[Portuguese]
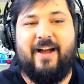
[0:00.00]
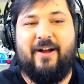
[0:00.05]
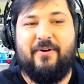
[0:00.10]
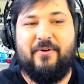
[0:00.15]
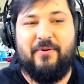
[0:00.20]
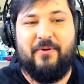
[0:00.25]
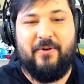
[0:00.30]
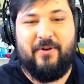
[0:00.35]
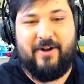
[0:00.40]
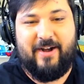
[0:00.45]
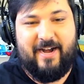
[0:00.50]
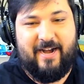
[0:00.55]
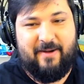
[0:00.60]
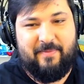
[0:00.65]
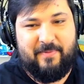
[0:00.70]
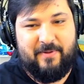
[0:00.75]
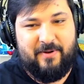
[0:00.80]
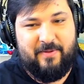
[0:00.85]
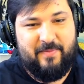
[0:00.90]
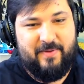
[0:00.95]
a algum lugar,
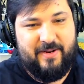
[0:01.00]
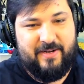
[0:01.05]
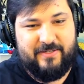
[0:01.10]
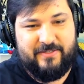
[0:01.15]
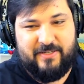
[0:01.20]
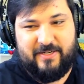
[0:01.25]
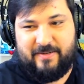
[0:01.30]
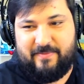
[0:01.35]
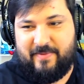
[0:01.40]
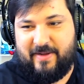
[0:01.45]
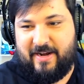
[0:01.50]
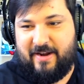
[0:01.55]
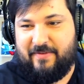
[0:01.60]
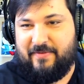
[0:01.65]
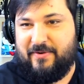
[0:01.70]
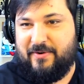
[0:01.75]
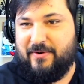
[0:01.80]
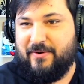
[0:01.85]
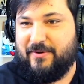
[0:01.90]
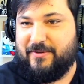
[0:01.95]
pelo menos. Olha que
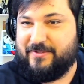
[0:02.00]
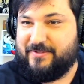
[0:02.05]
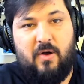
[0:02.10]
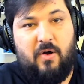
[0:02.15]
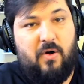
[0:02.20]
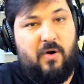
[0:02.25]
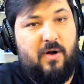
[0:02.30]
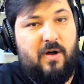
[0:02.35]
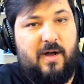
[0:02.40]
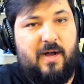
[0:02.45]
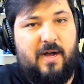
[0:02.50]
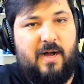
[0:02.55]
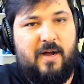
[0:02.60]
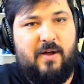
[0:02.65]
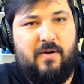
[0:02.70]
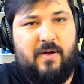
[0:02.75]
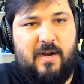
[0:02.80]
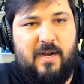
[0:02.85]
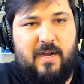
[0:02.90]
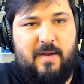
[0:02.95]
maravilhoso. Né? Ó,
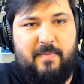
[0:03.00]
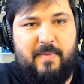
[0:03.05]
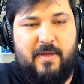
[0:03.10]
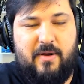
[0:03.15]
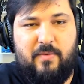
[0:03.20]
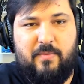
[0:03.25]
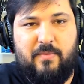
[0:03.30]
agora liberou um